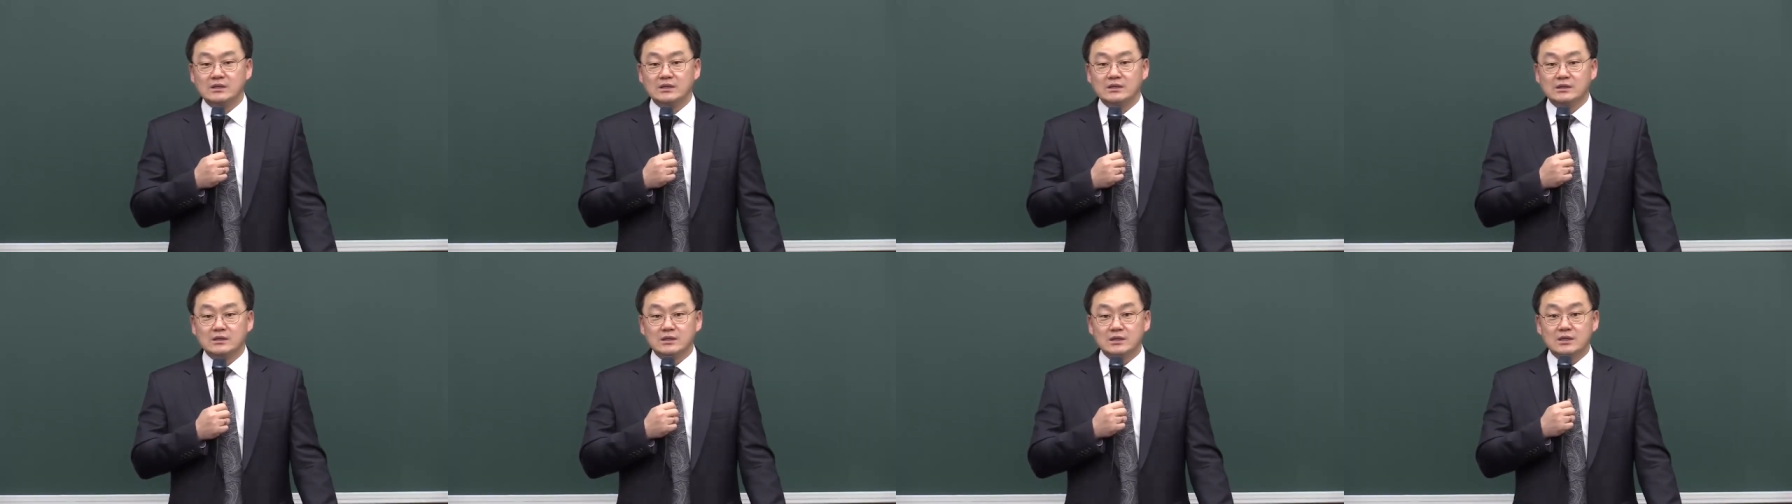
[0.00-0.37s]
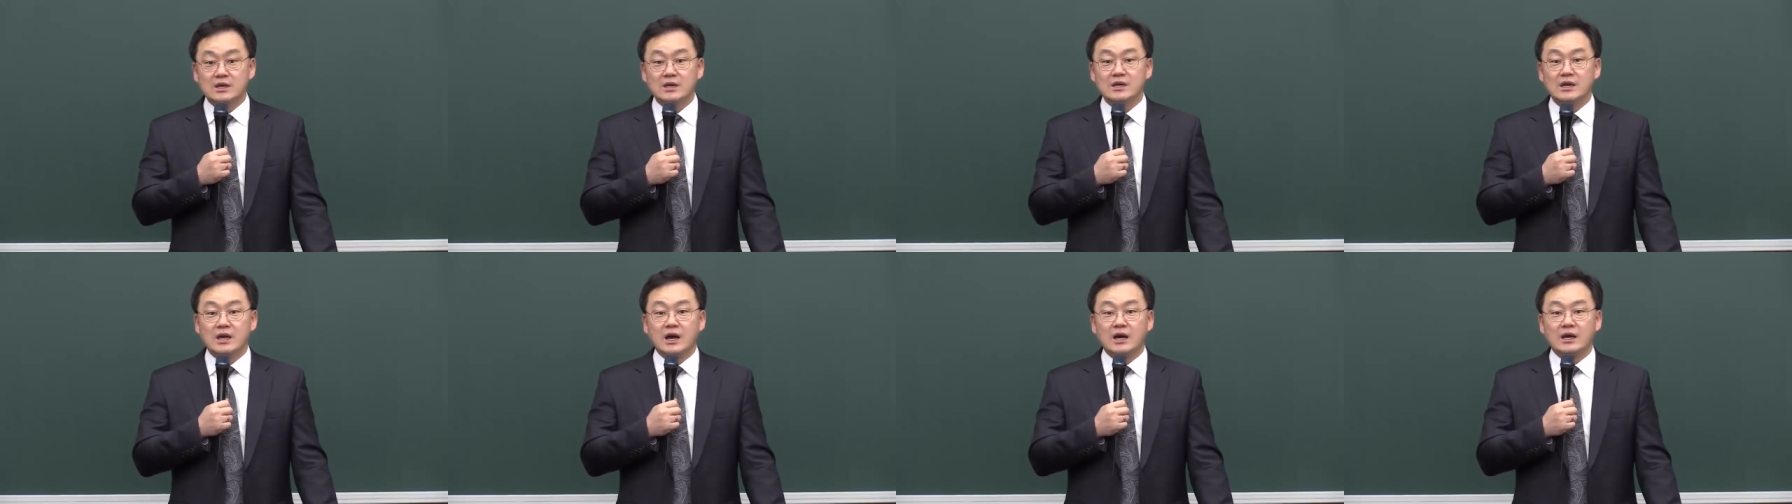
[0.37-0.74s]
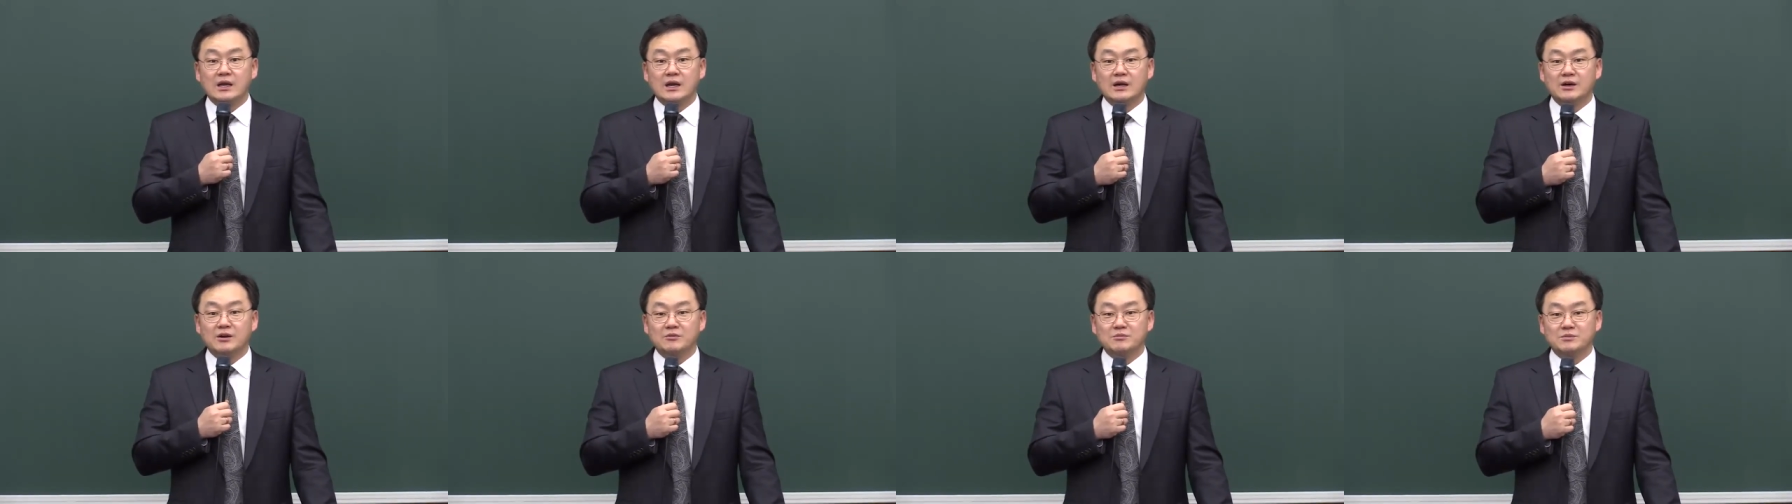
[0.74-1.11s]
그렇게
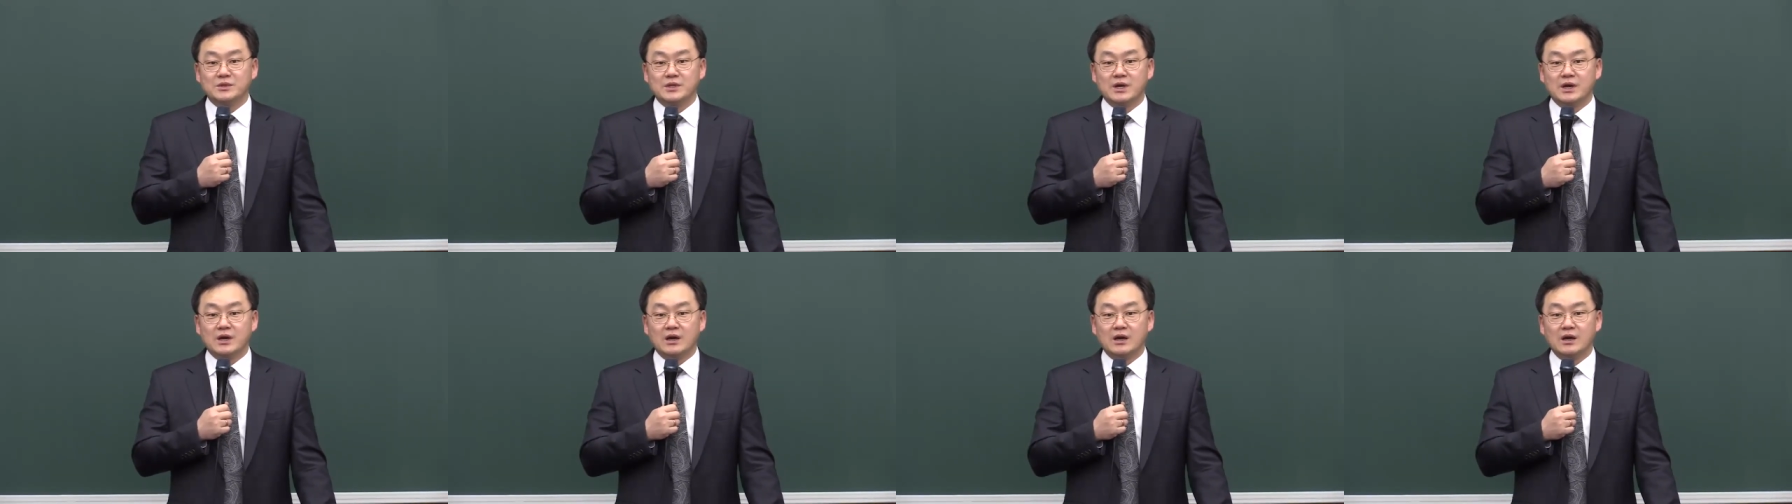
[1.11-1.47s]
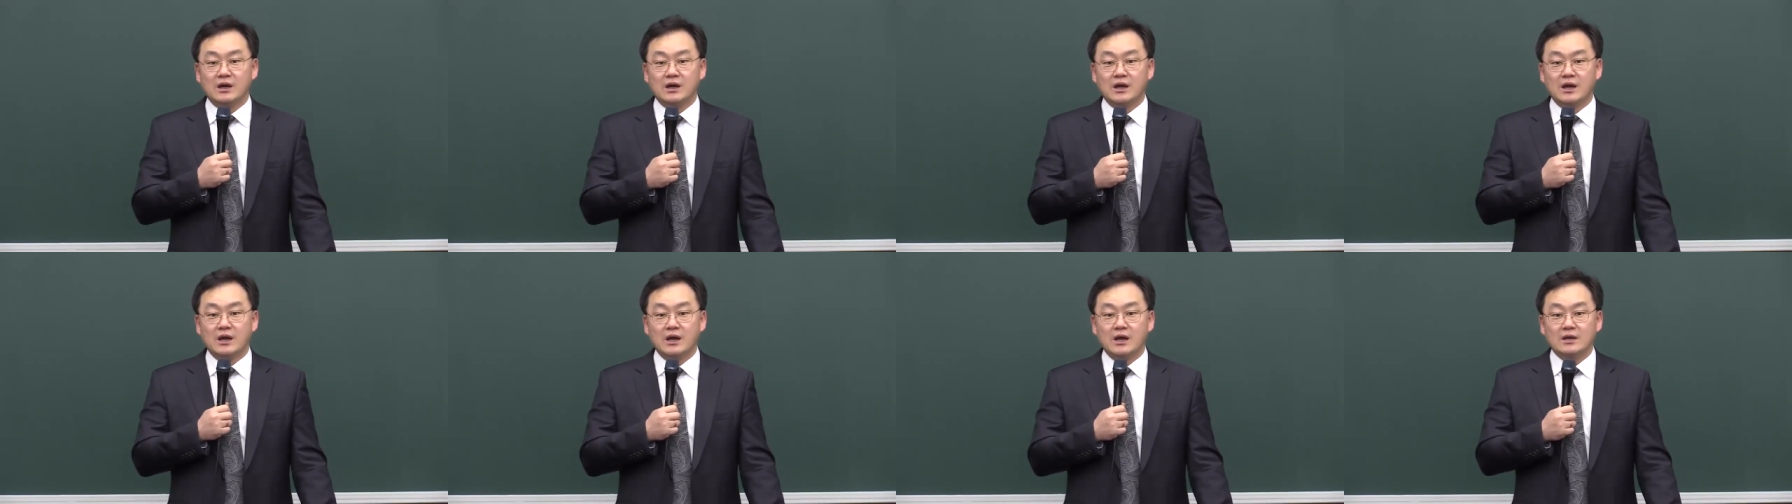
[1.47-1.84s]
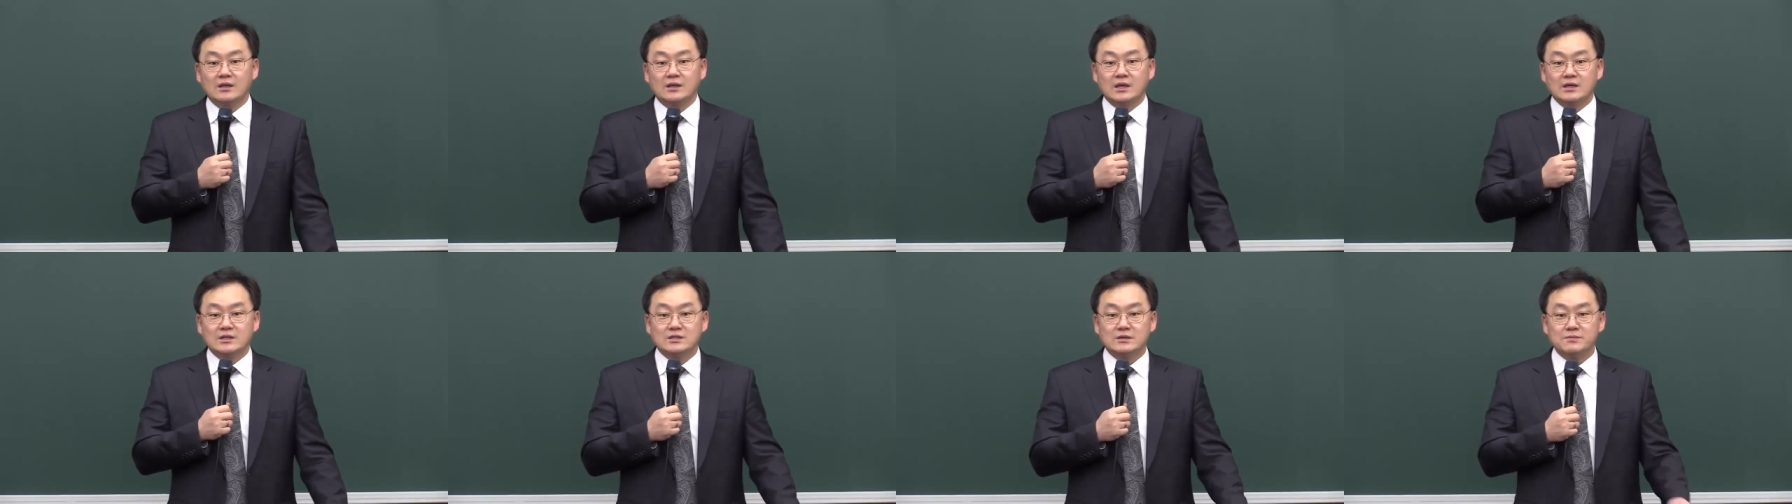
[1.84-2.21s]
이야기를 한 겁니다.
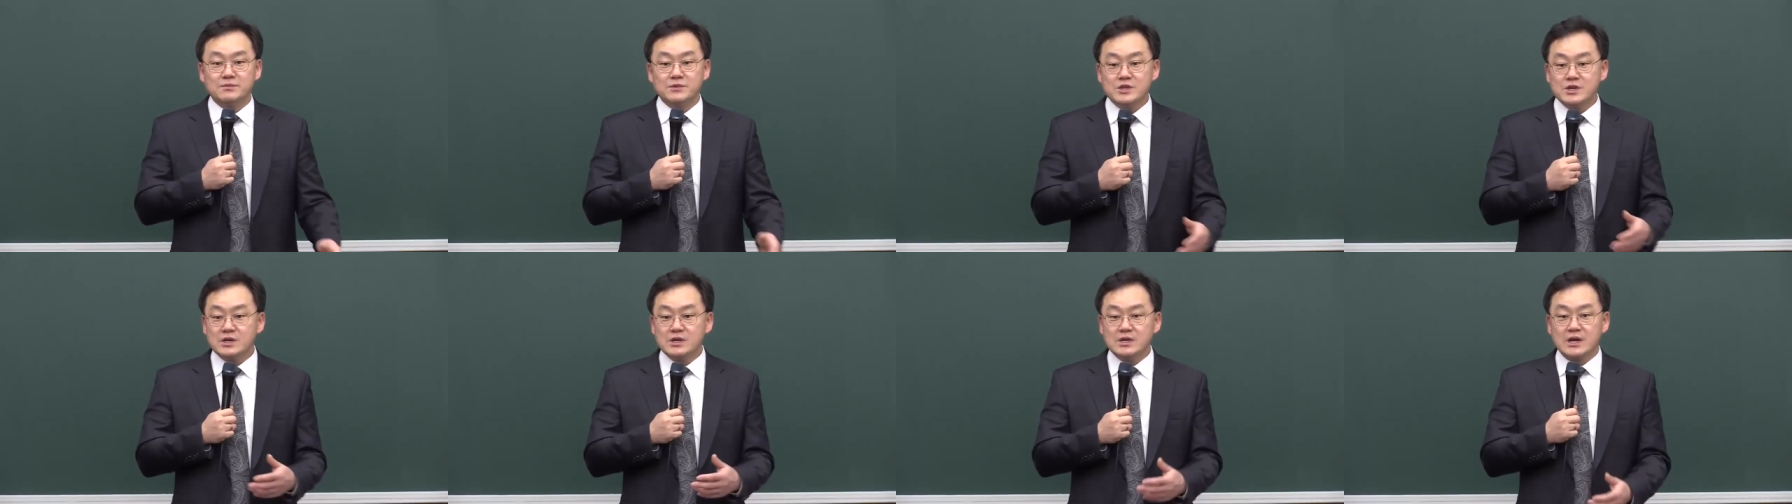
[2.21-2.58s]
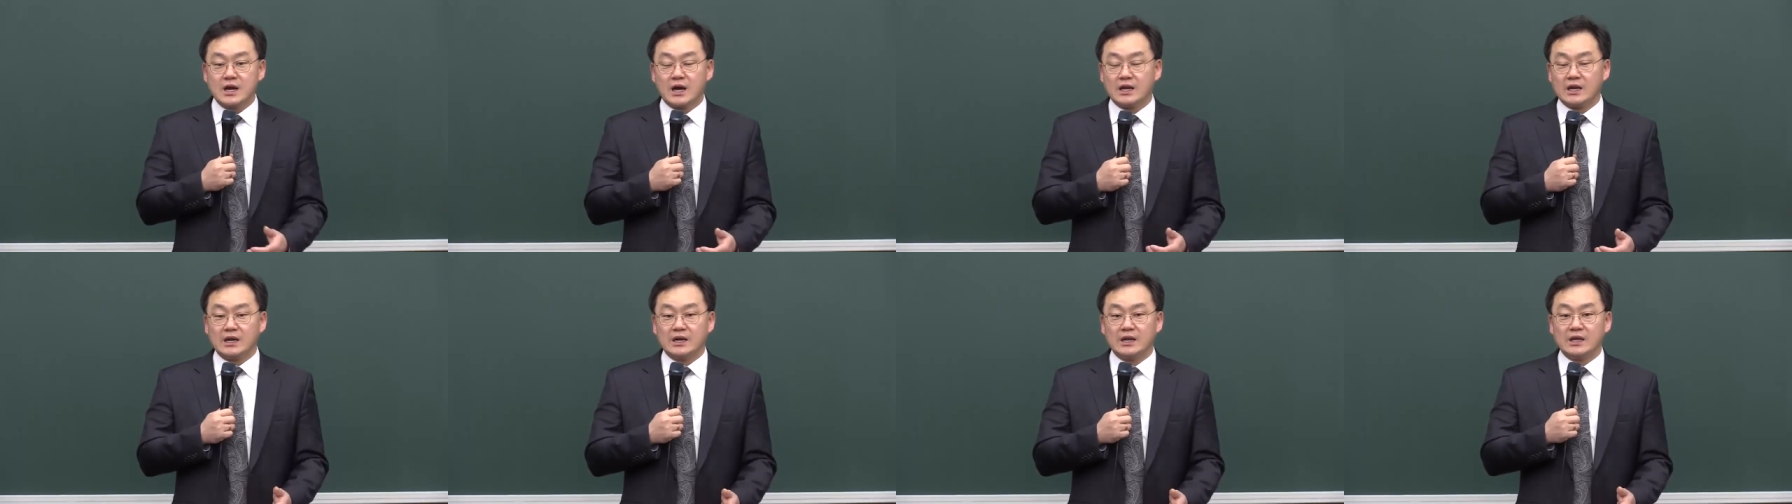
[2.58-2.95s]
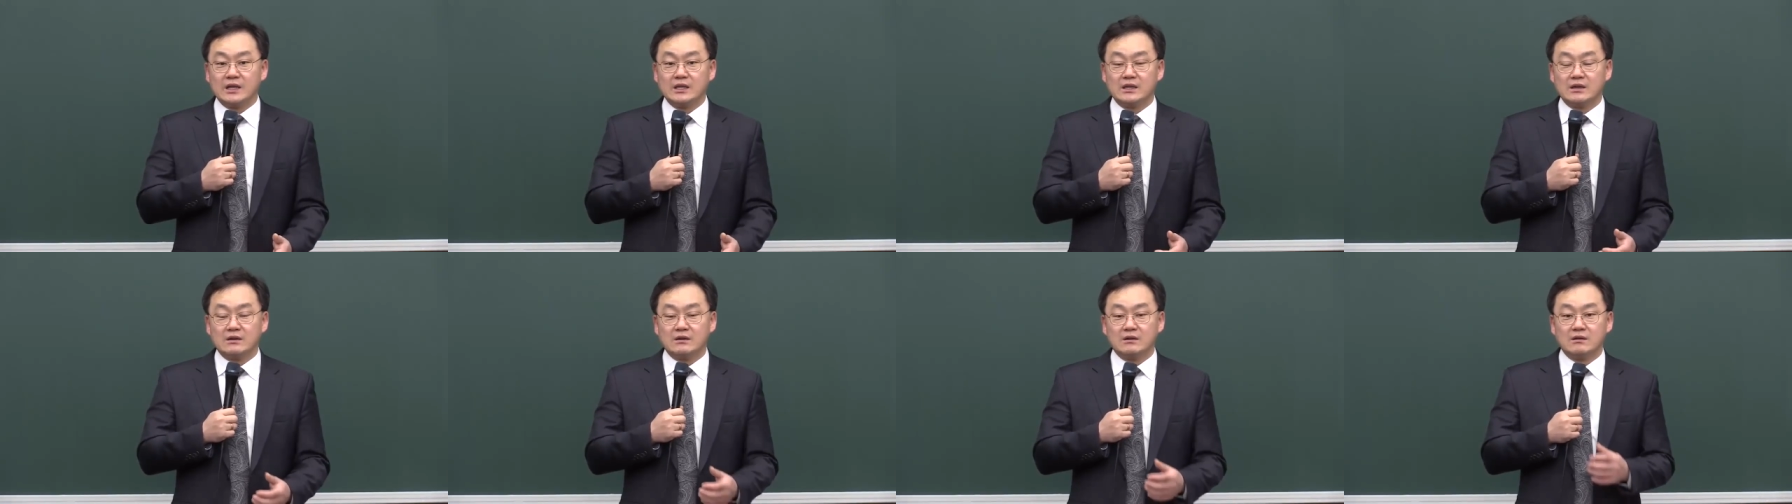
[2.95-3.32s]
내 심령이 가난해야
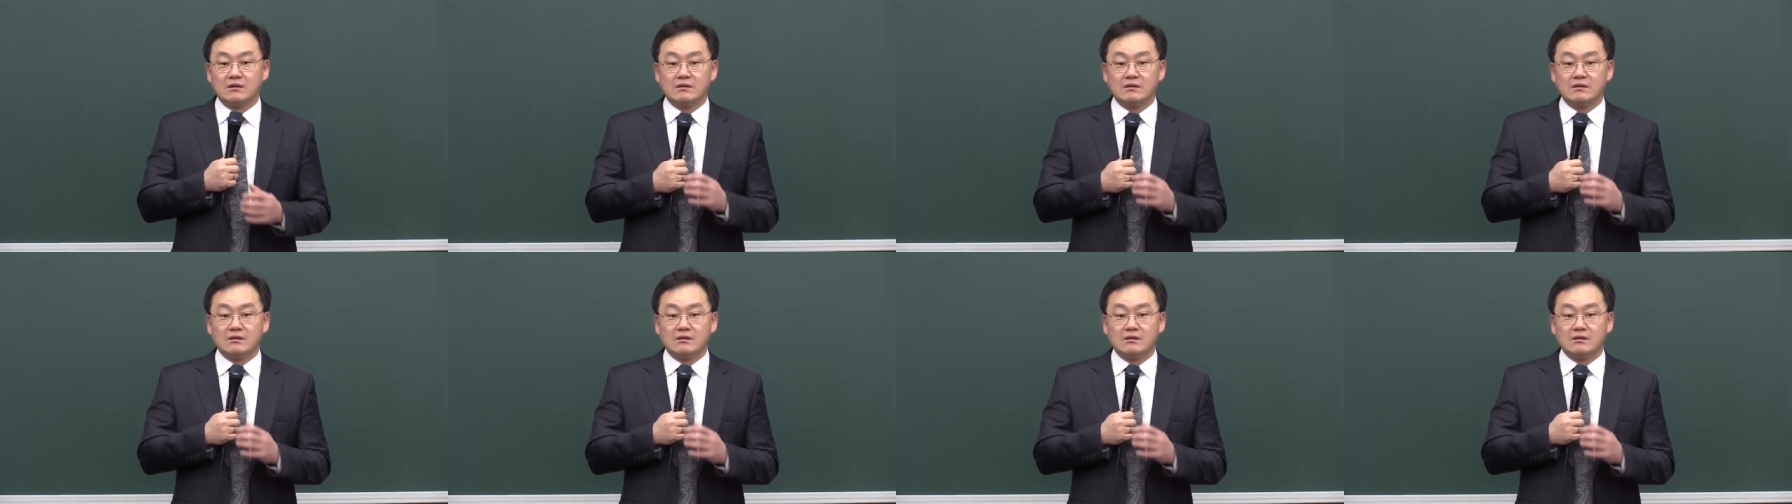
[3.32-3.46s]
되는 거예요.